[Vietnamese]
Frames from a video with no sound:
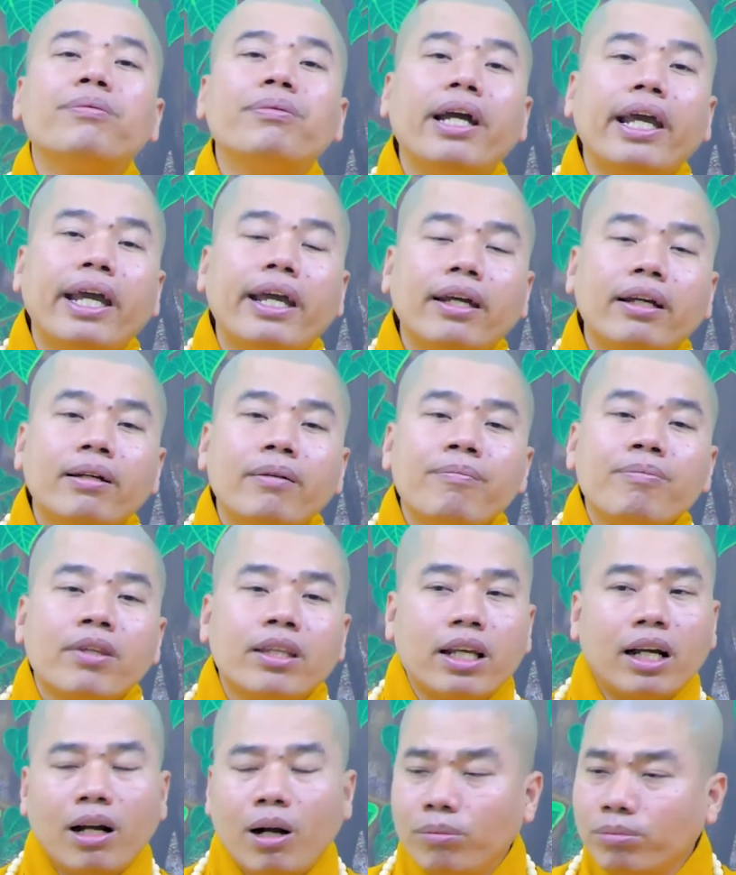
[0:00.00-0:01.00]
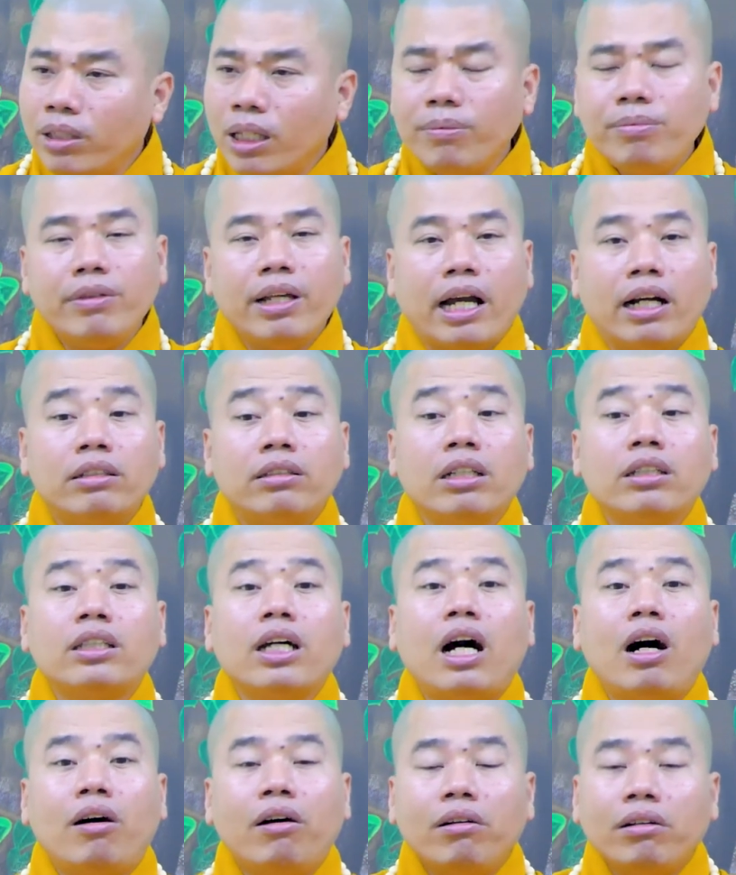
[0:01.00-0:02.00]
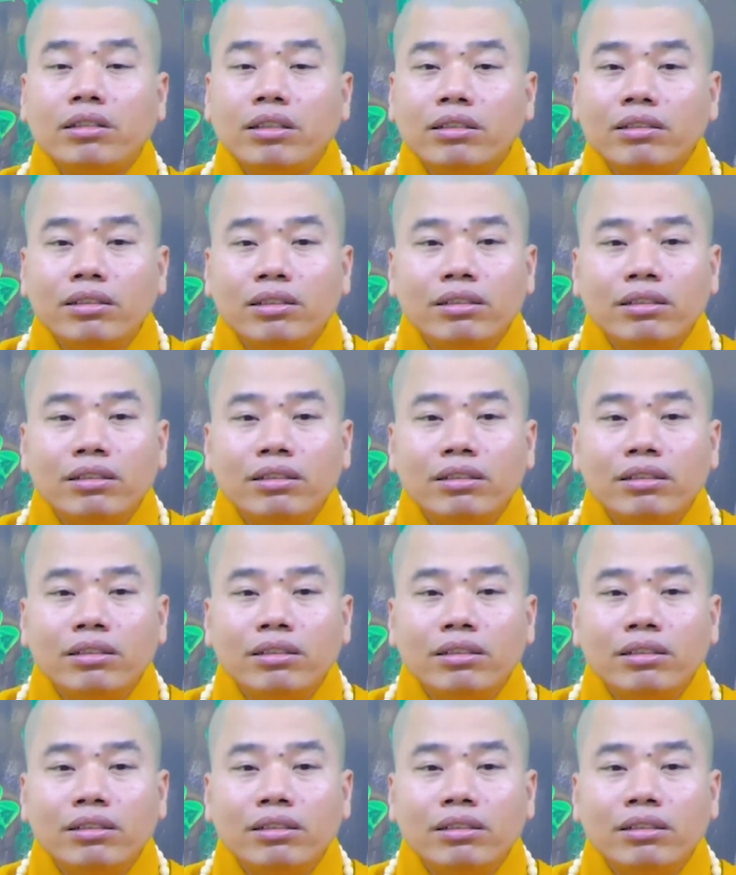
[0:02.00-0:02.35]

không nghe ta không tiếp nhận thì thôi